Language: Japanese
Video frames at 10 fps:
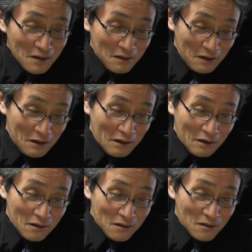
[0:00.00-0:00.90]

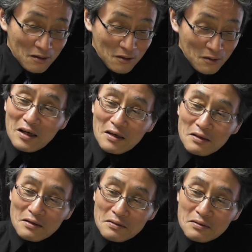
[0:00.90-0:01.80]
え
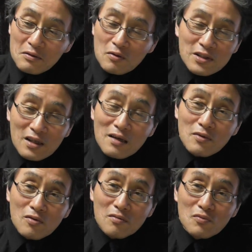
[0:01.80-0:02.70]
えー、北
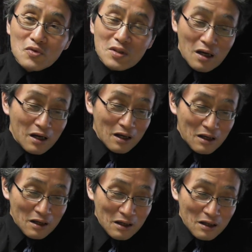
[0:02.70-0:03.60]
山本門寺
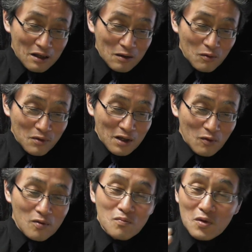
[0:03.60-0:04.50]
が、あ北家
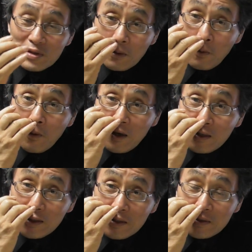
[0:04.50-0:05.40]
本門寺根
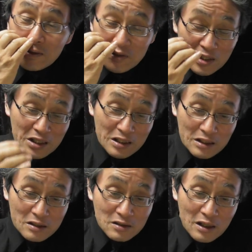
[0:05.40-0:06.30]
源というふう
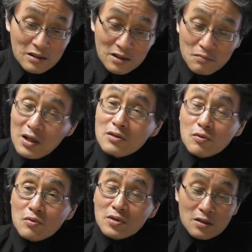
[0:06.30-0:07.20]
に正式名
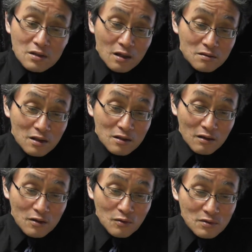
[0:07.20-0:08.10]
称として使ってるの
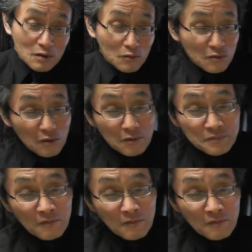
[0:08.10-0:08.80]
は、要するにこの、